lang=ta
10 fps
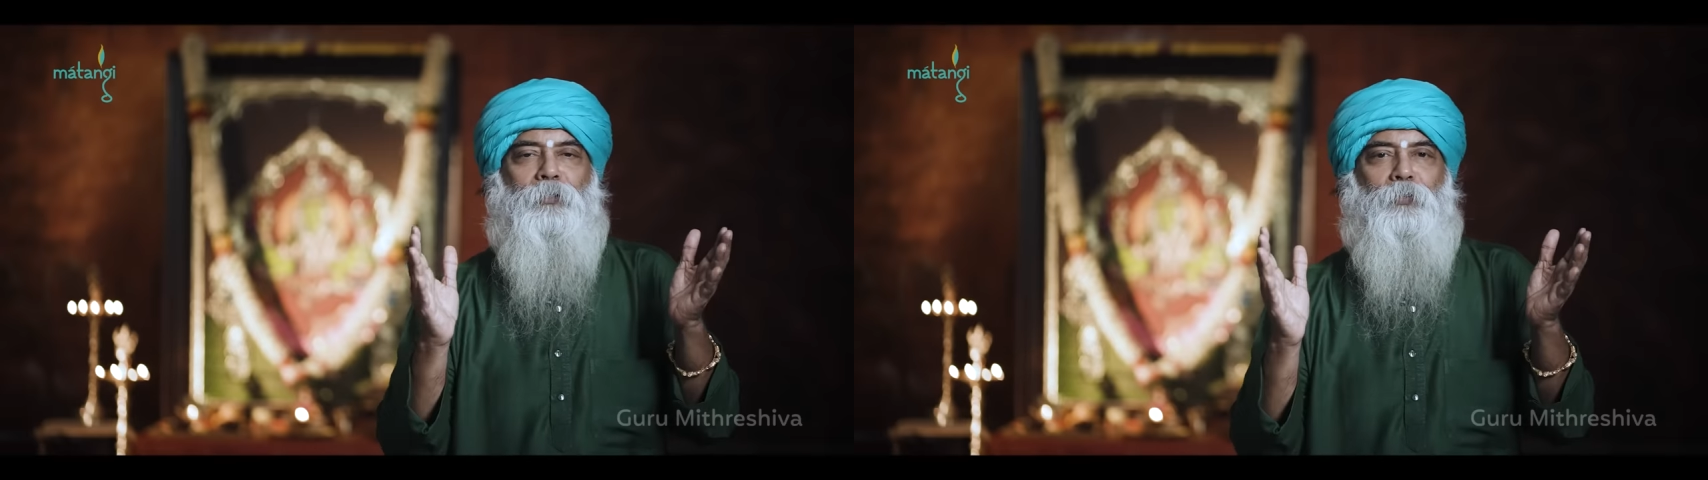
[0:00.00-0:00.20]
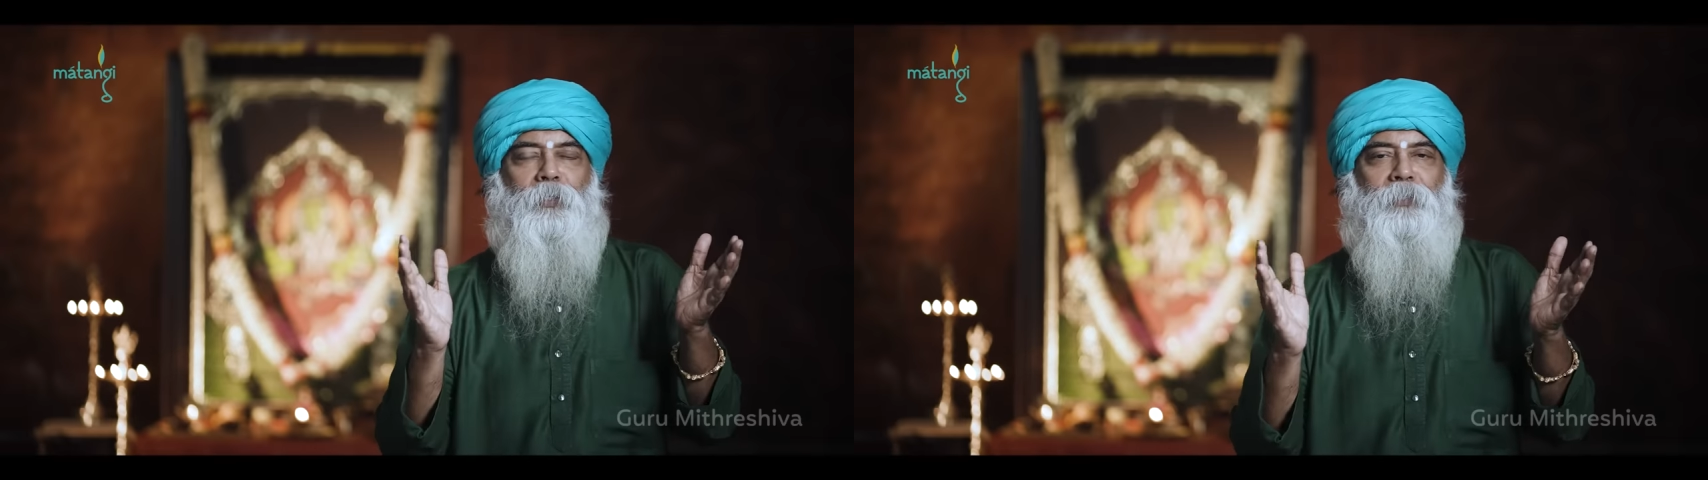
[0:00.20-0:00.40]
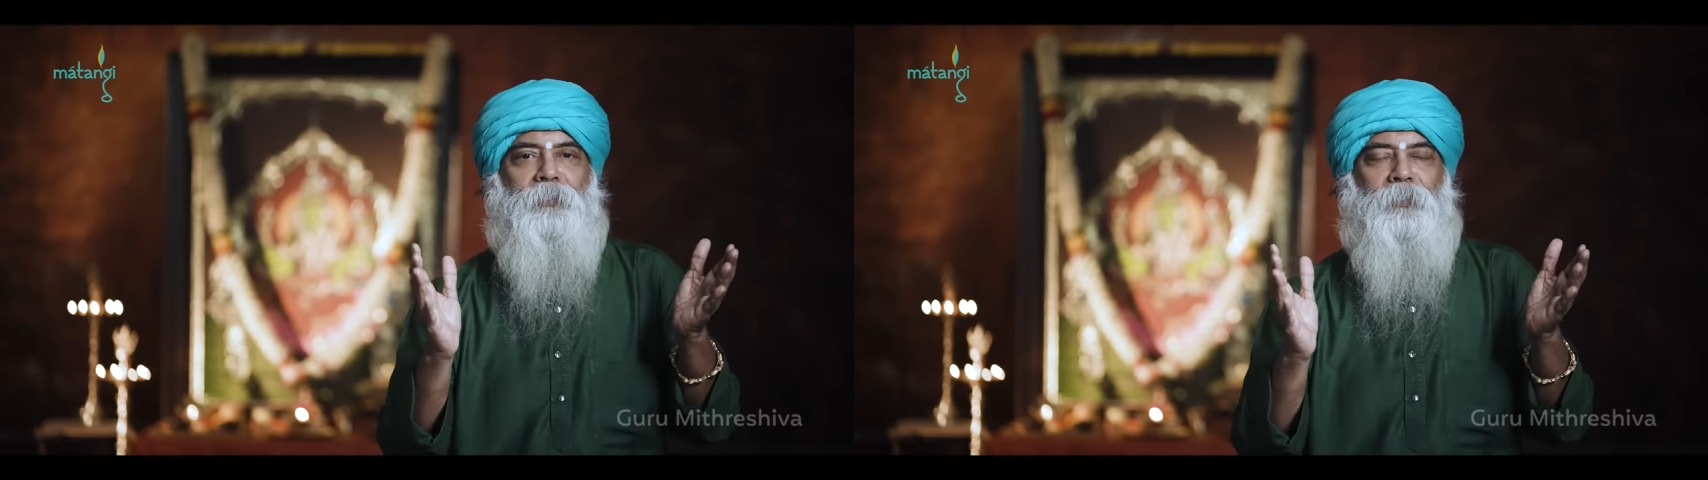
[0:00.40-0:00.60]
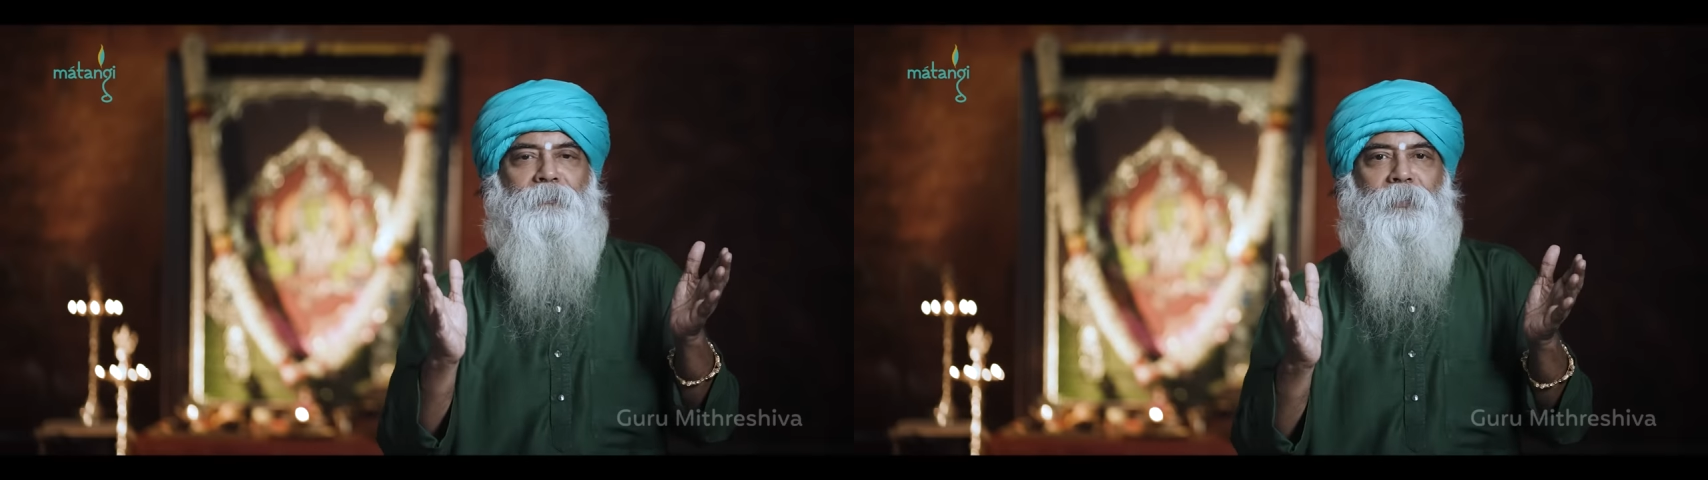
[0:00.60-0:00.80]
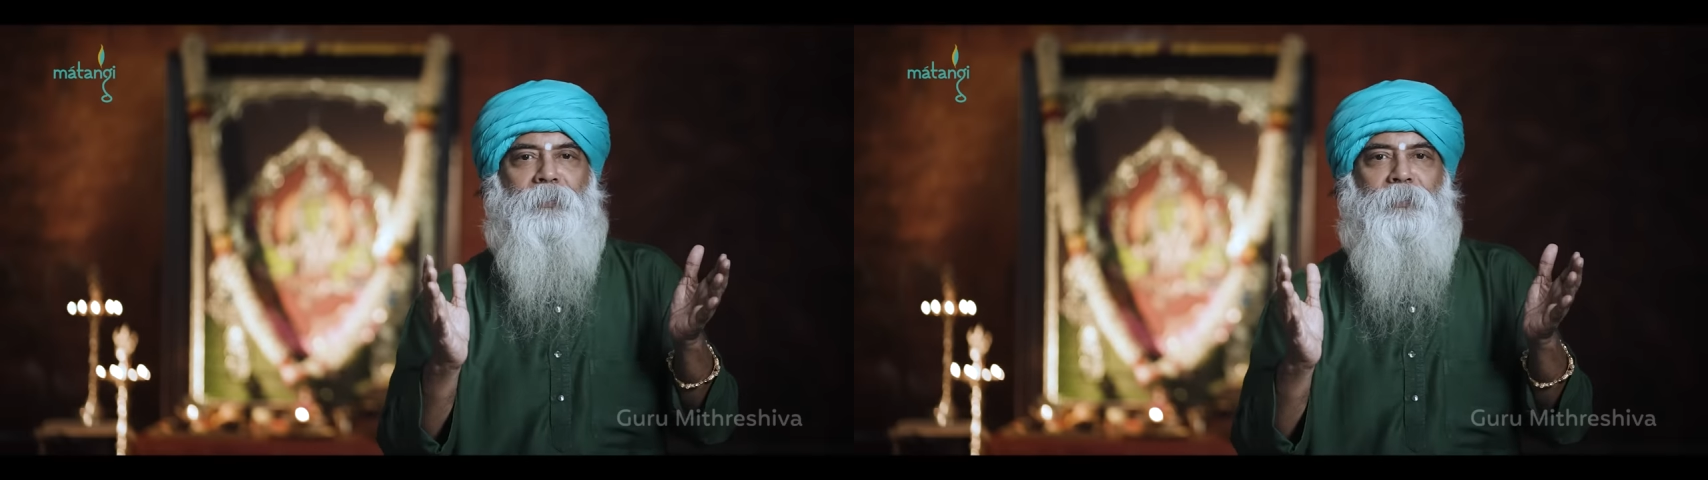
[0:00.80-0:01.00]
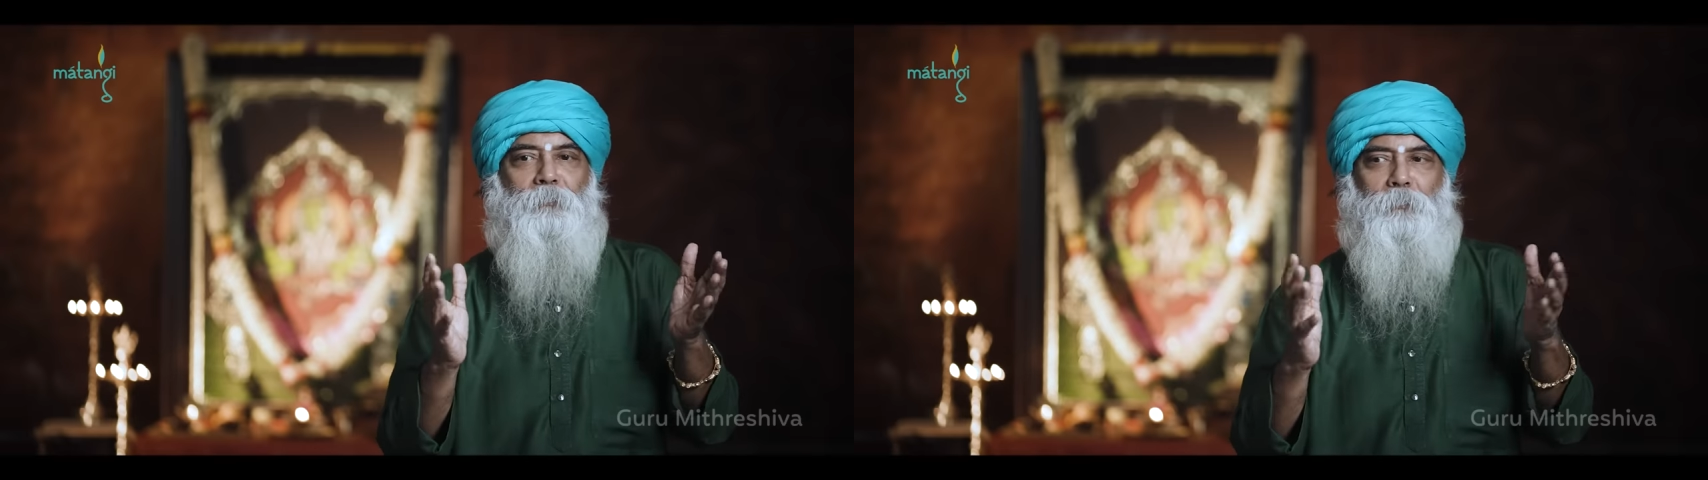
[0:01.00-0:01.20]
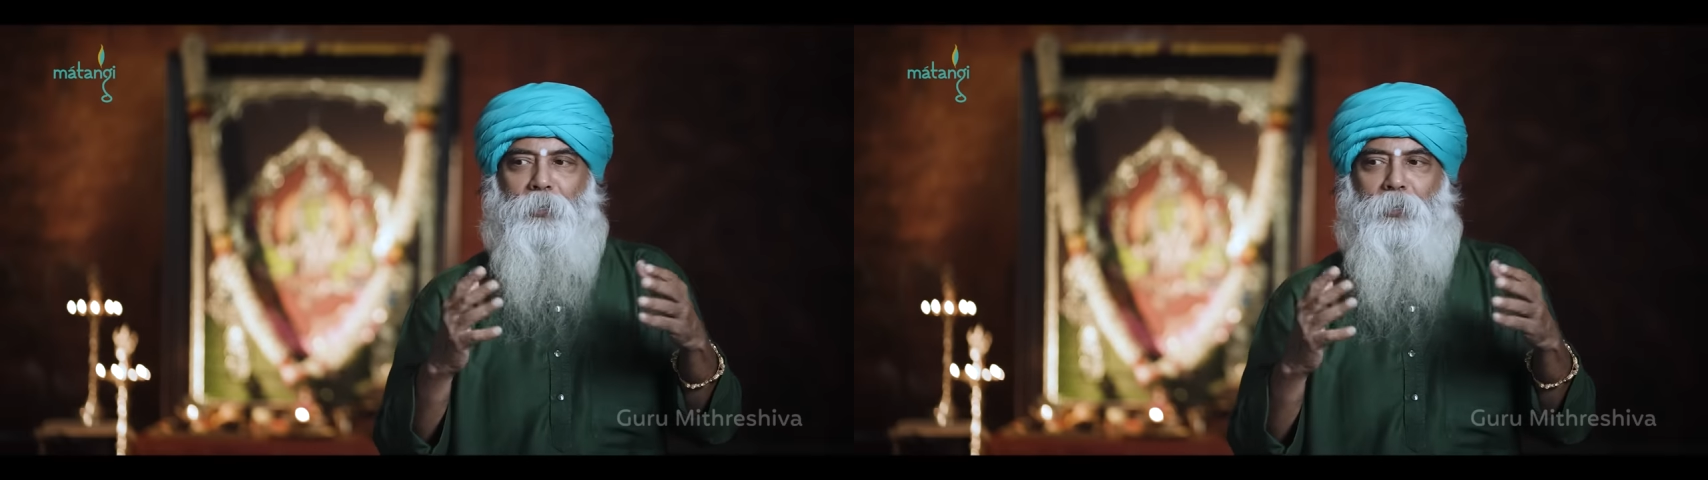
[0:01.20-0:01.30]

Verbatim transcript: இந்த உலகத்தில் வந்து